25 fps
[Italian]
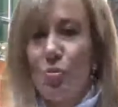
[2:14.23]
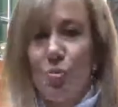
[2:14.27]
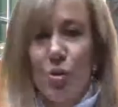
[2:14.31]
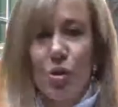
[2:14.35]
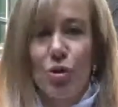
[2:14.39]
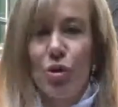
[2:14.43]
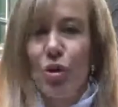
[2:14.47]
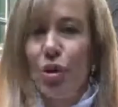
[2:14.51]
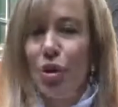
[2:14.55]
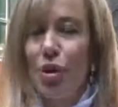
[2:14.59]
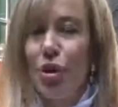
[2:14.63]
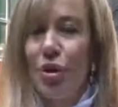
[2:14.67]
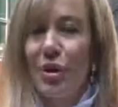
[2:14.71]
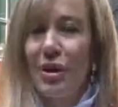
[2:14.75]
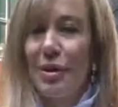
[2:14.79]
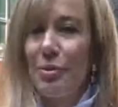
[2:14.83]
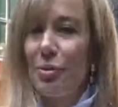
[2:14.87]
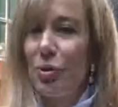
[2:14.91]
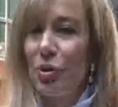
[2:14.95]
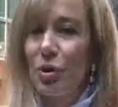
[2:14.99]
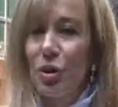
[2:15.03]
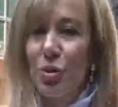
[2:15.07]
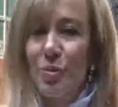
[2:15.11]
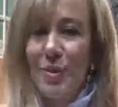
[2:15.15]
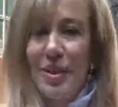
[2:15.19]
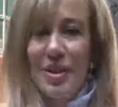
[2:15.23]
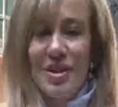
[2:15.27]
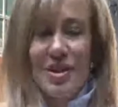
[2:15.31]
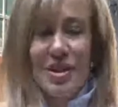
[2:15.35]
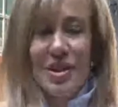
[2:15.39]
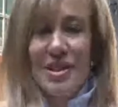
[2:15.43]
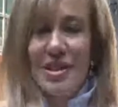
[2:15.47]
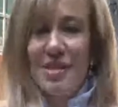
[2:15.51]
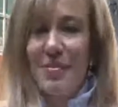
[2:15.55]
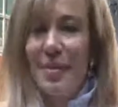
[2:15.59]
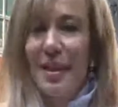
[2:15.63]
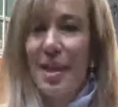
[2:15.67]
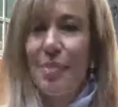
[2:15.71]
con protocolli molto
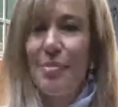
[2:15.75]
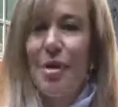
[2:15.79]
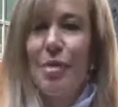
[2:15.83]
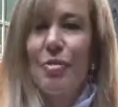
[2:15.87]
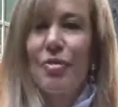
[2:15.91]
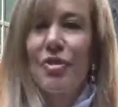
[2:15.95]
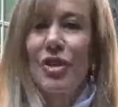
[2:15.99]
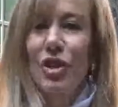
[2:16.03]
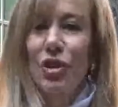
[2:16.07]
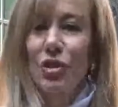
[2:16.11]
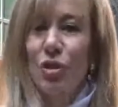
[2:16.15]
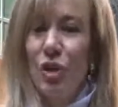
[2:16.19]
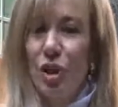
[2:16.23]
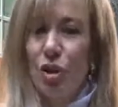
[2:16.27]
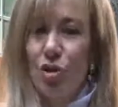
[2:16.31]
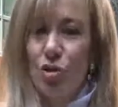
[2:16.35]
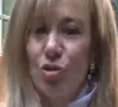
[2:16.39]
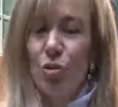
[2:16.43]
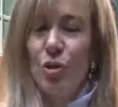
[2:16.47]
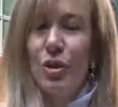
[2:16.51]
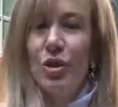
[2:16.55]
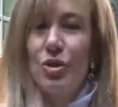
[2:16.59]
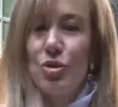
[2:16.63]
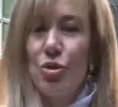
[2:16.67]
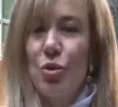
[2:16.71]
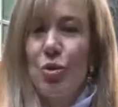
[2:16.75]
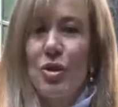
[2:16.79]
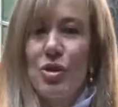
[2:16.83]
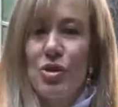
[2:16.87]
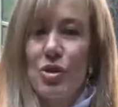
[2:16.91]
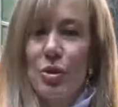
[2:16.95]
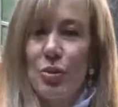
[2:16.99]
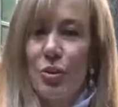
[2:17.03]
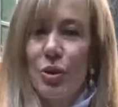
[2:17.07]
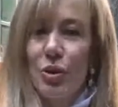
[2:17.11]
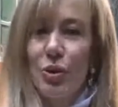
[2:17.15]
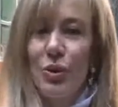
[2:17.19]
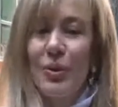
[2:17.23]
precisi, perché abbiamo fatto degli studi su
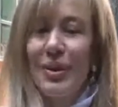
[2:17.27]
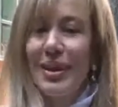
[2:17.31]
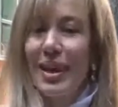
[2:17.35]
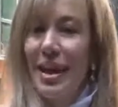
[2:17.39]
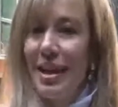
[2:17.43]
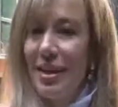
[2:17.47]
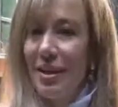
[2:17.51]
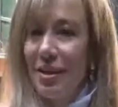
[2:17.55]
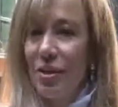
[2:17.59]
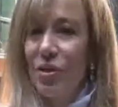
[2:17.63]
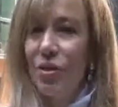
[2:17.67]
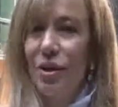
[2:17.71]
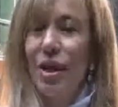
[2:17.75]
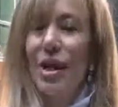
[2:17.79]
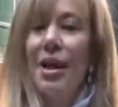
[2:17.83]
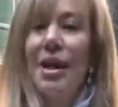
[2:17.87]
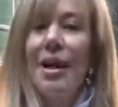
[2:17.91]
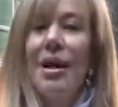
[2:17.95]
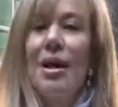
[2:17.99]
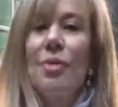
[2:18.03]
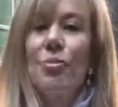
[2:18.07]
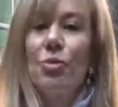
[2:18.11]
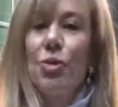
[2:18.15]
questo molto chiari con